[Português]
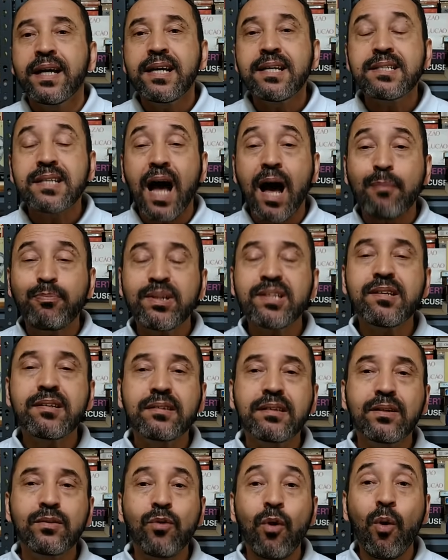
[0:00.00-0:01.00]
está
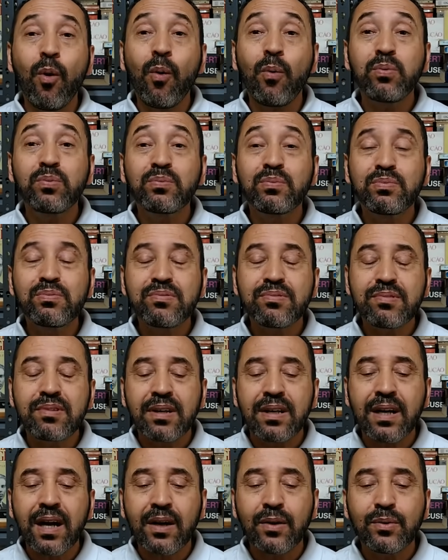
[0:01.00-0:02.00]
apresentando outros
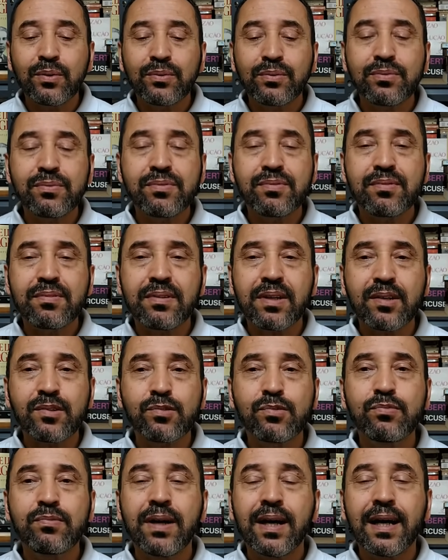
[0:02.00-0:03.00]
garotos da
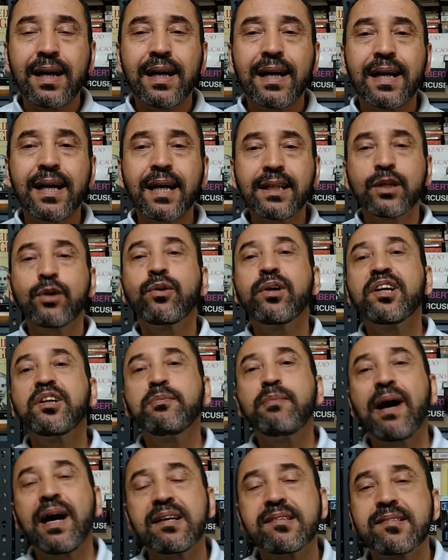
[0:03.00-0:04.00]
sua categoria de
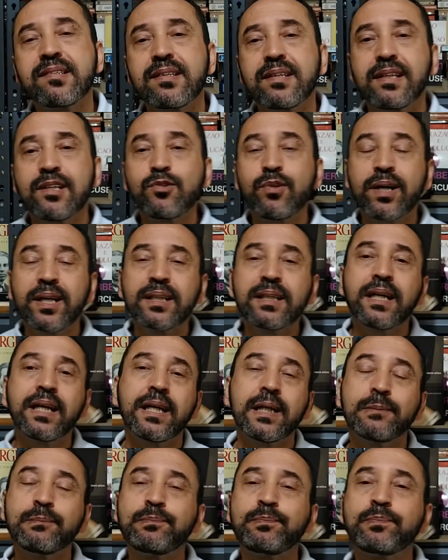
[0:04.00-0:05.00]
base, da sua
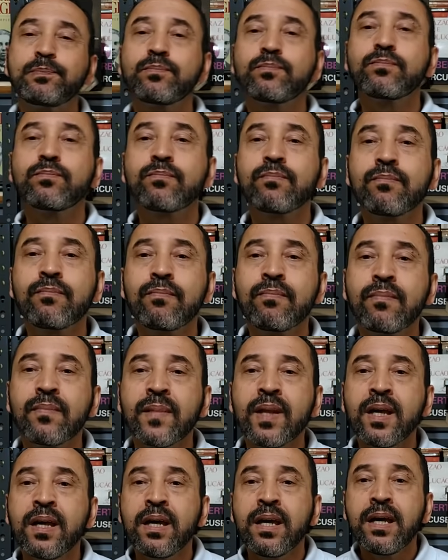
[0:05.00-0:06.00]
canteira.
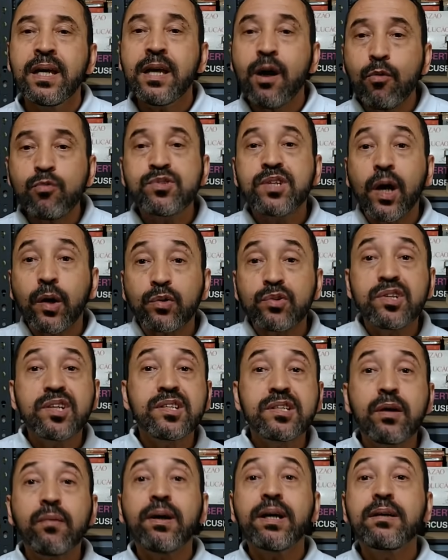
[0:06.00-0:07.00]
E alguns garotos que
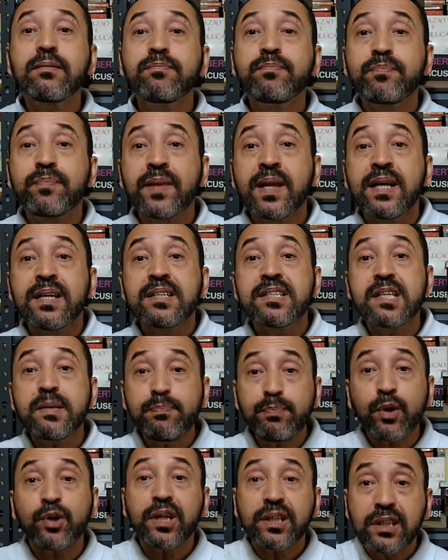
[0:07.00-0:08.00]
estão aí se
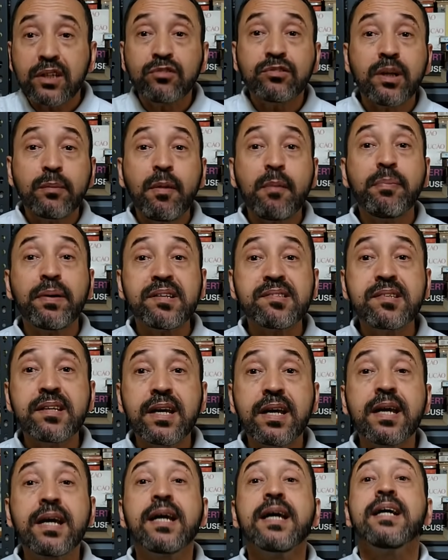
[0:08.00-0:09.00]
projetando também para
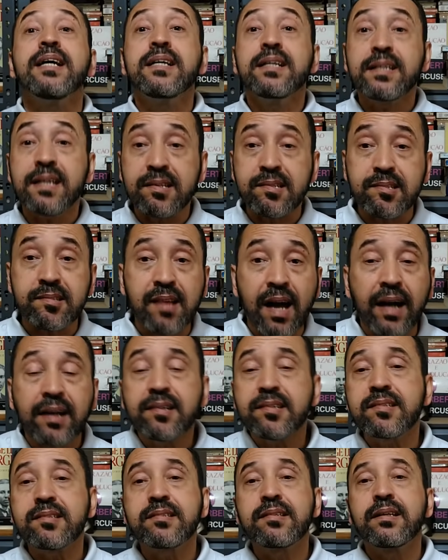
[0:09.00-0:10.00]
ser
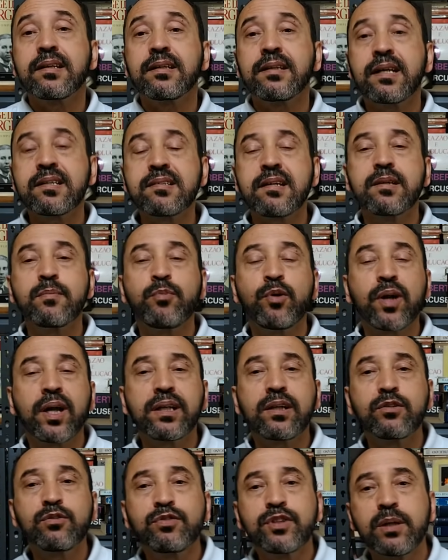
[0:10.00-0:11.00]
destaques nesta
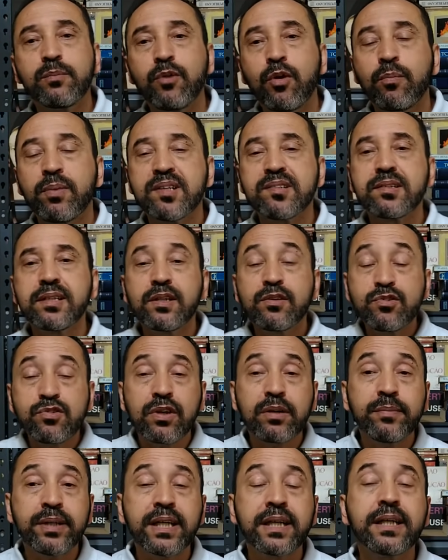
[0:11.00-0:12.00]
temporada do futebol brasileiro e
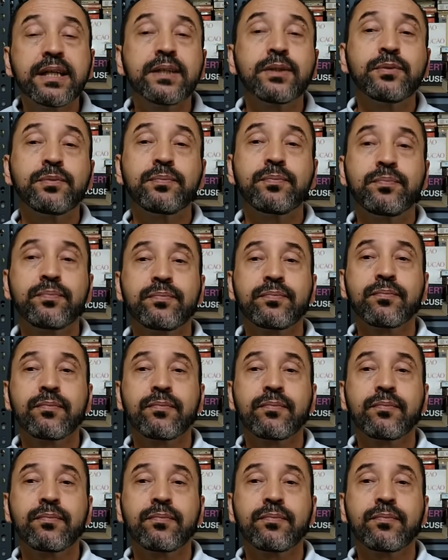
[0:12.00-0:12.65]
sul-americano.